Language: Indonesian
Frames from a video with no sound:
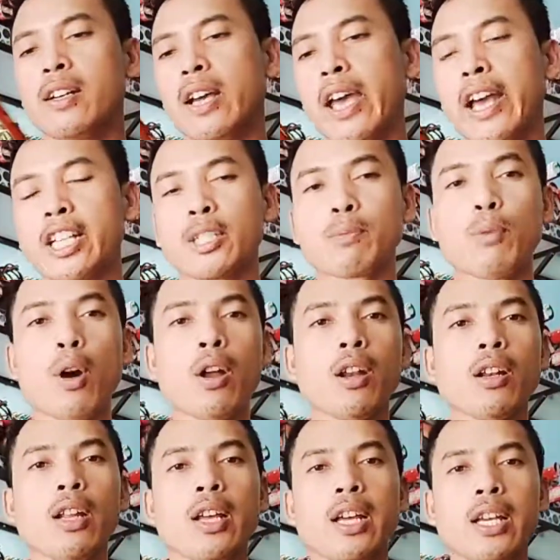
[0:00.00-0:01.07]
X
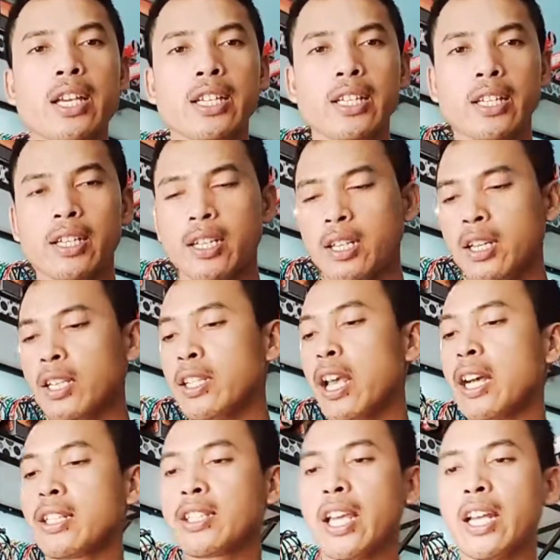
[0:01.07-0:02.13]
ball
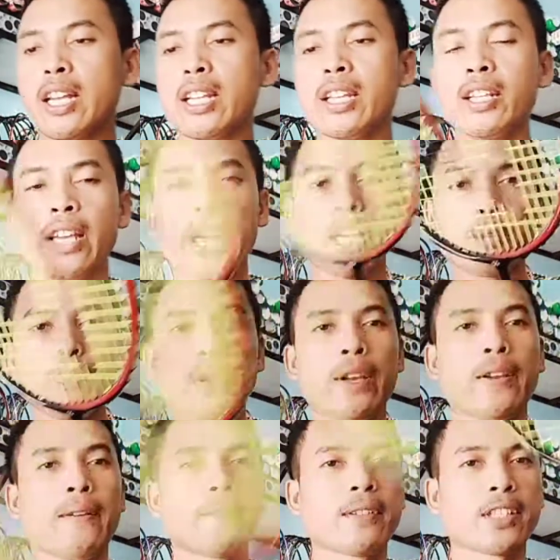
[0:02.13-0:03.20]
yang seri SP
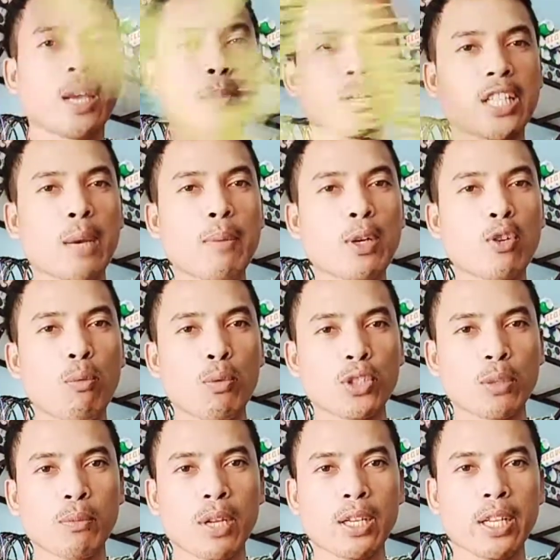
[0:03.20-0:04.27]
sama-sama
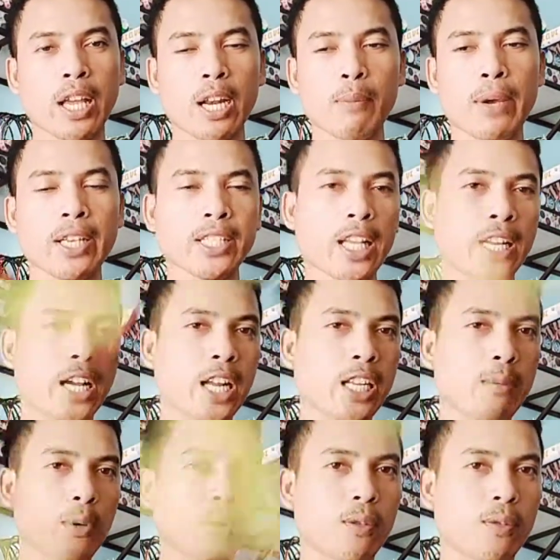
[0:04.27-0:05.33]
29 lbs tarikannya, Bro. Oke.